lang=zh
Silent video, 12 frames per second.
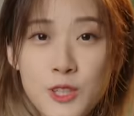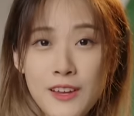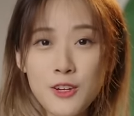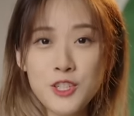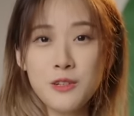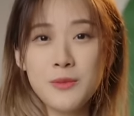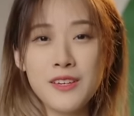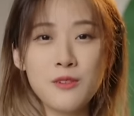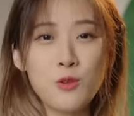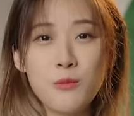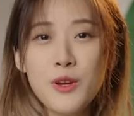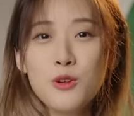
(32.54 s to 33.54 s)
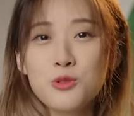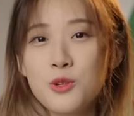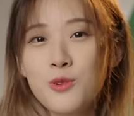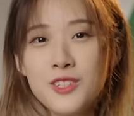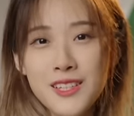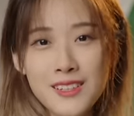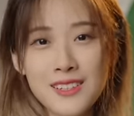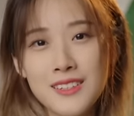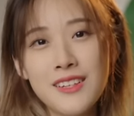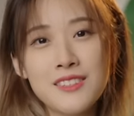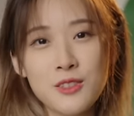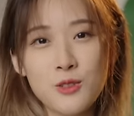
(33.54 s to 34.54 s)
先要声明，我没有学过任何
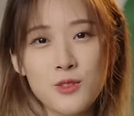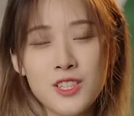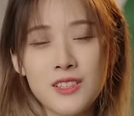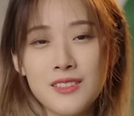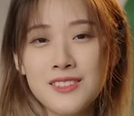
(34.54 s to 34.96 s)
电子工程，